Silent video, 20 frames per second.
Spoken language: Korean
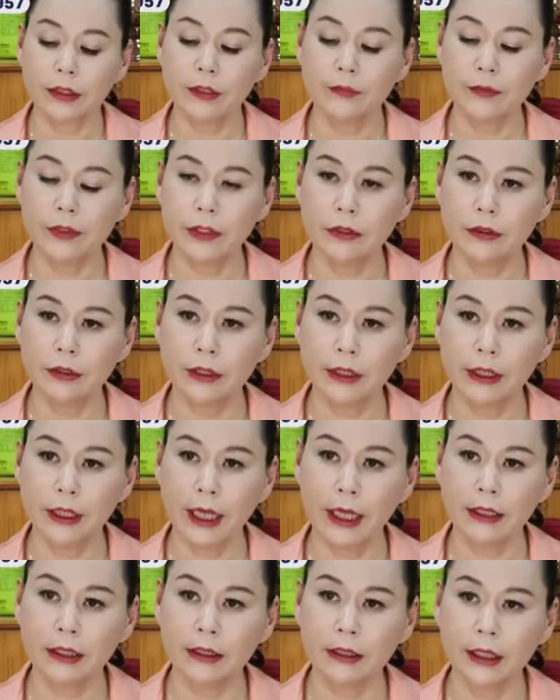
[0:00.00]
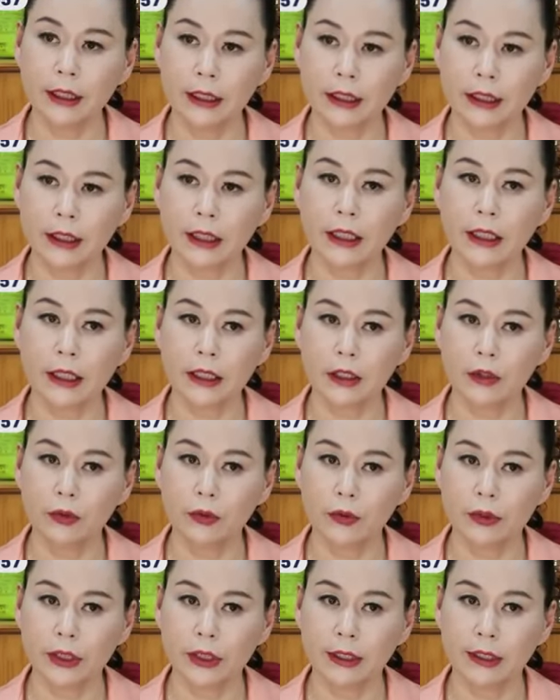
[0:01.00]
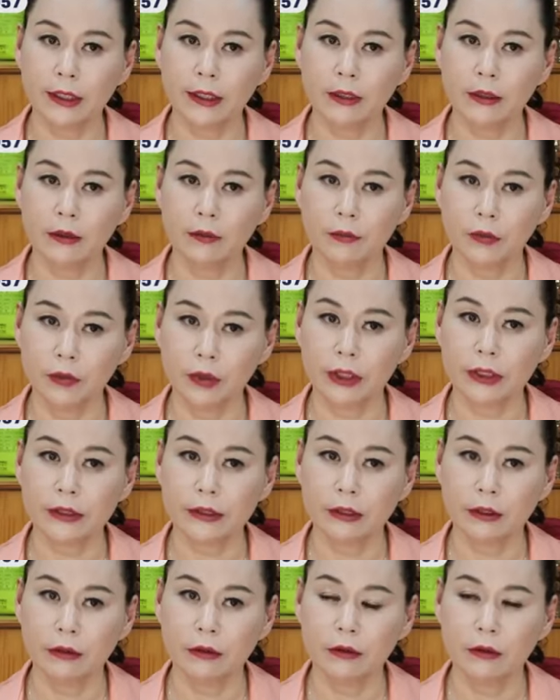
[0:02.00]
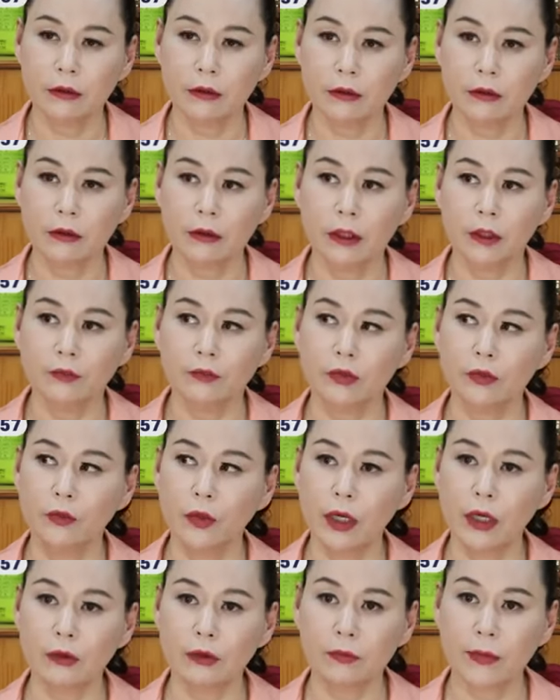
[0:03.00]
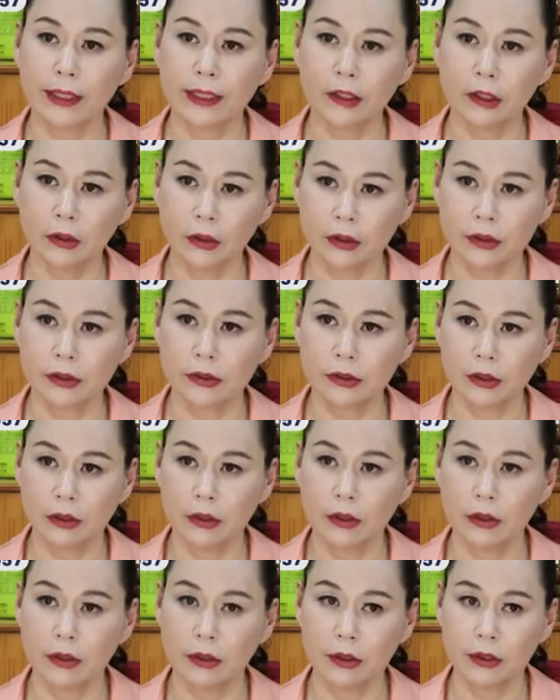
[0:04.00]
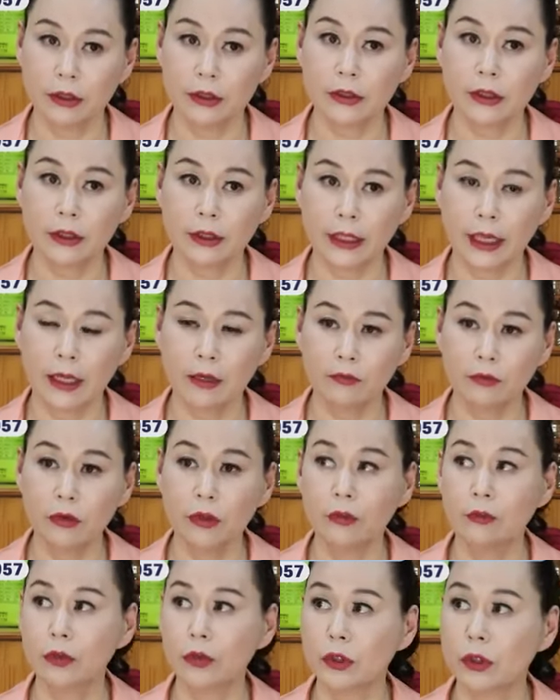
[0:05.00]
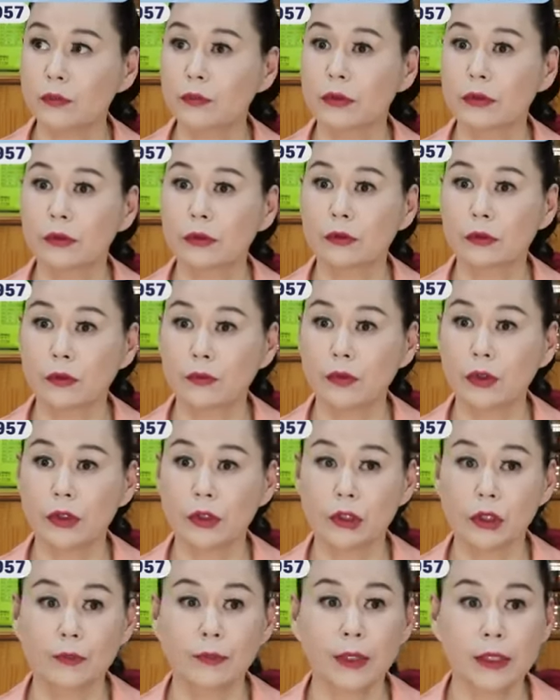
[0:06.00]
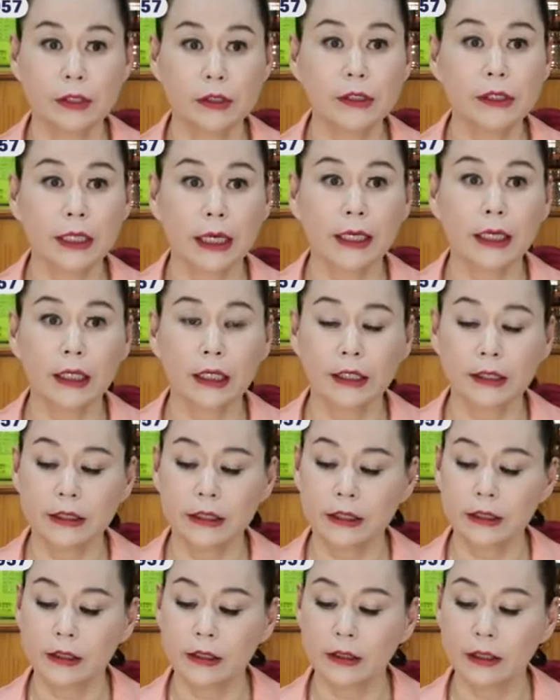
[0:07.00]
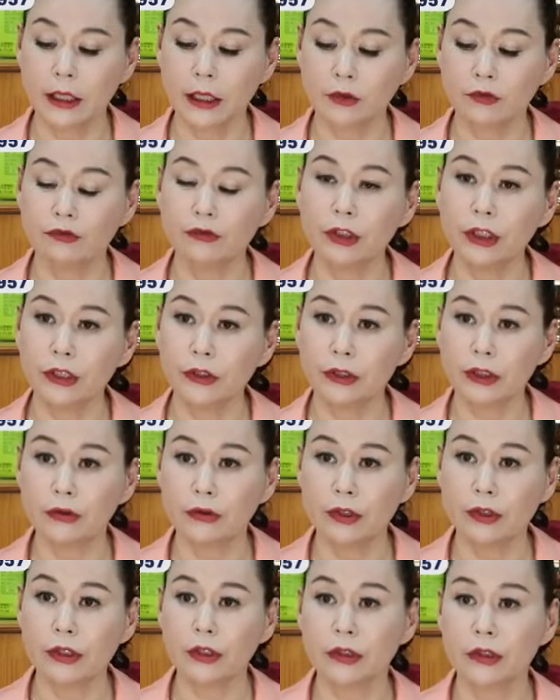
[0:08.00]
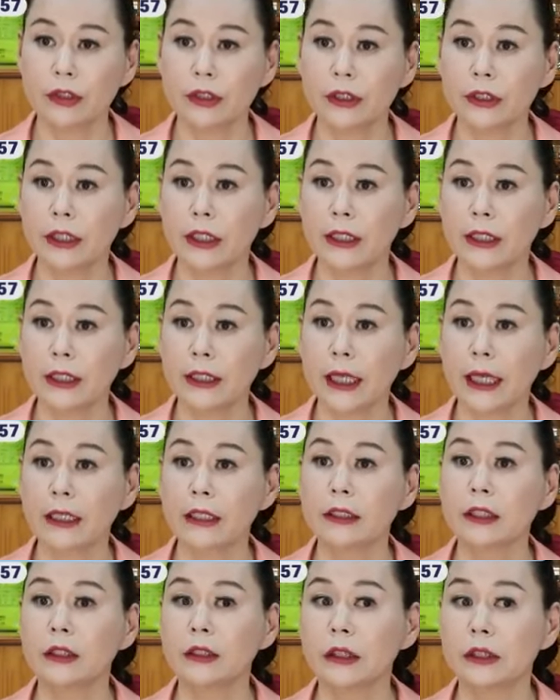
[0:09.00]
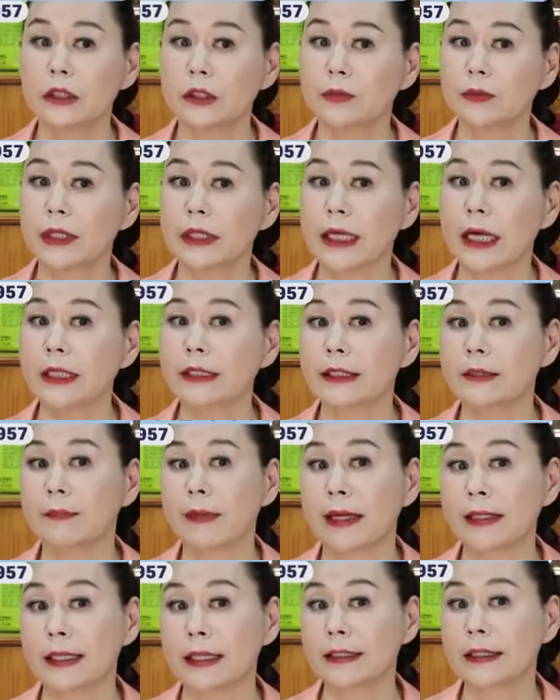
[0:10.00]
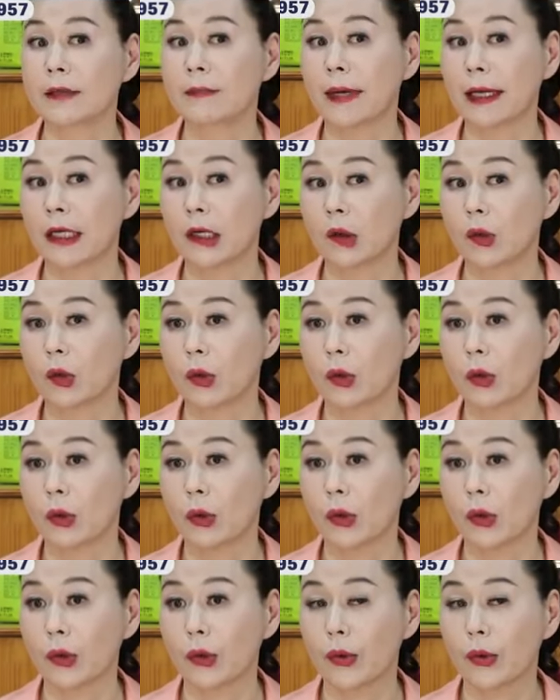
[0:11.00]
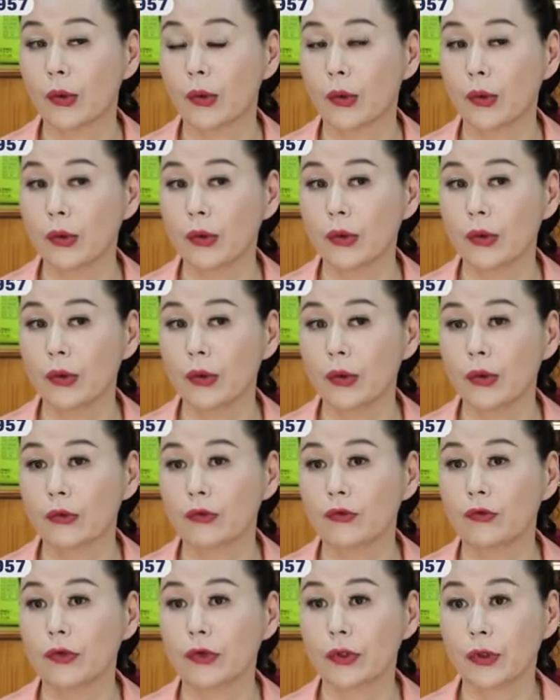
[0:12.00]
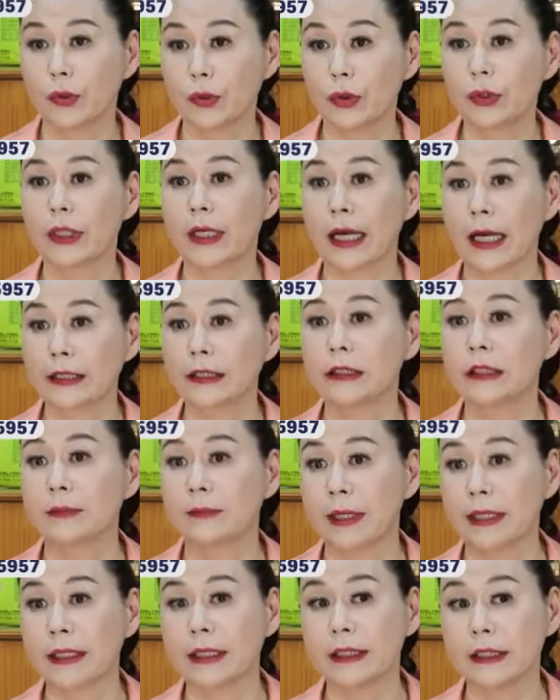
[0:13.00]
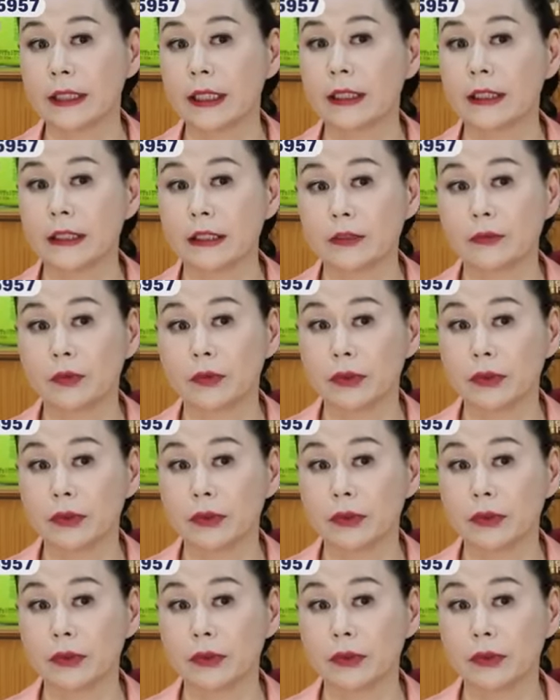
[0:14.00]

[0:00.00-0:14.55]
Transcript: 김정은이 애틋하게 생각하는 동생이에요. 모르겠어. 어, 부모하고 많이 떨어져서 있었다. 물론 뭐 김, 김정일 옆에 있진 않았겠지. 그런데 둘이 그래도 있었던 시간이 다른 형제들보다 가장 많았고, 어? 윤영기 어릴 때 같이 많이 지냈는지